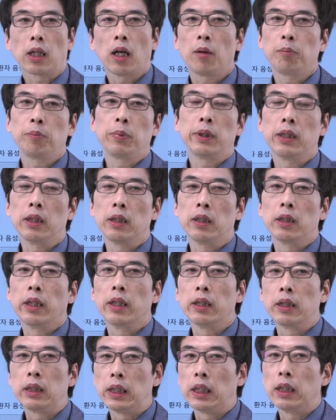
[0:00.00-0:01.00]

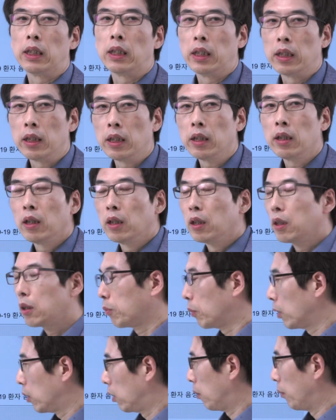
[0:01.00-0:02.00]
카피의 DNA p
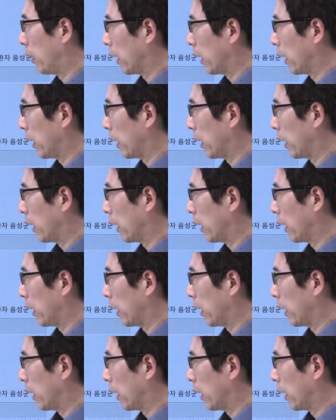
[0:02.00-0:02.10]
e